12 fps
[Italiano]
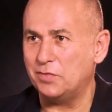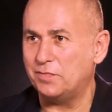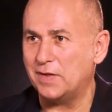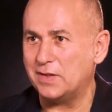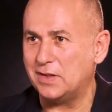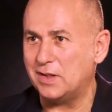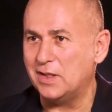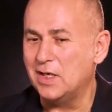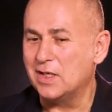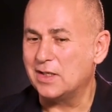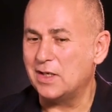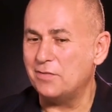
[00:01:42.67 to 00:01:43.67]
Infatti
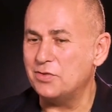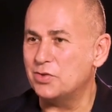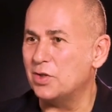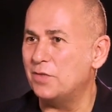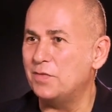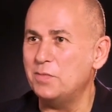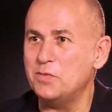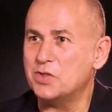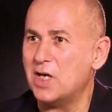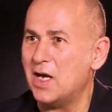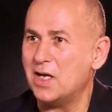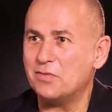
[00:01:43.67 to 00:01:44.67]
chi ha visto il film
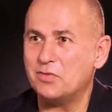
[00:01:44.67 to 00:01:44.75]
dice, ah,